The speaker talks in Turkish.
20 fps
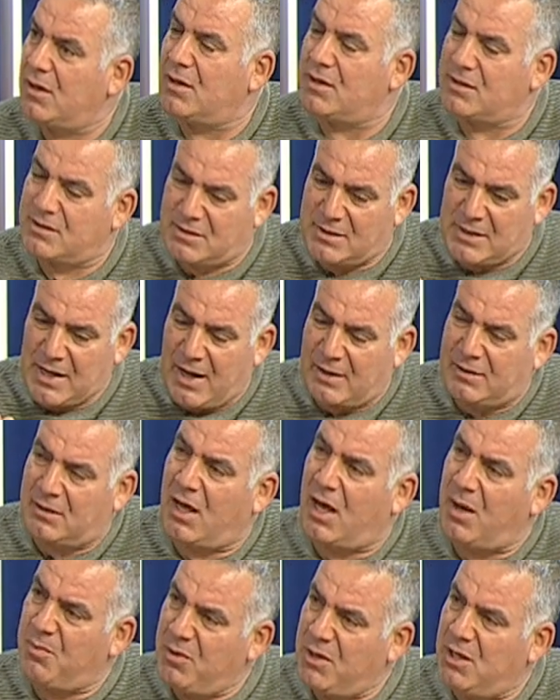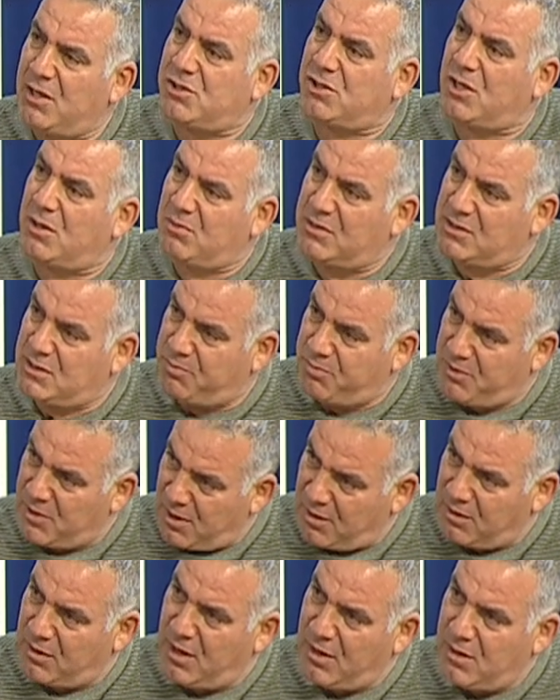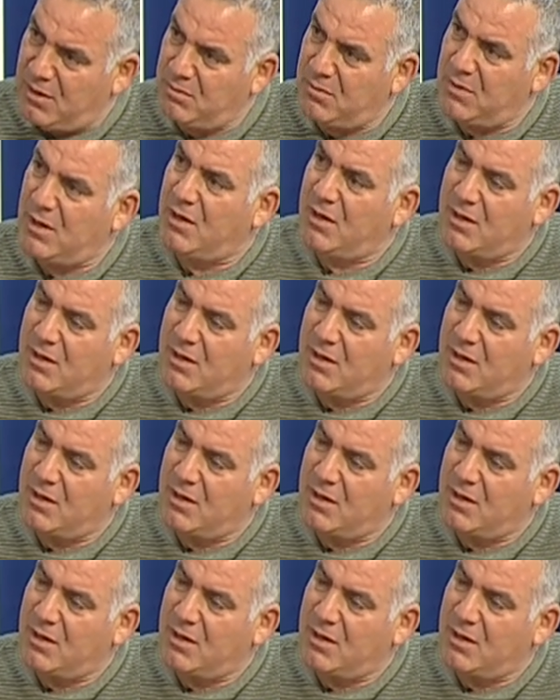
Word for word: Satabileceğimizi planlayalım.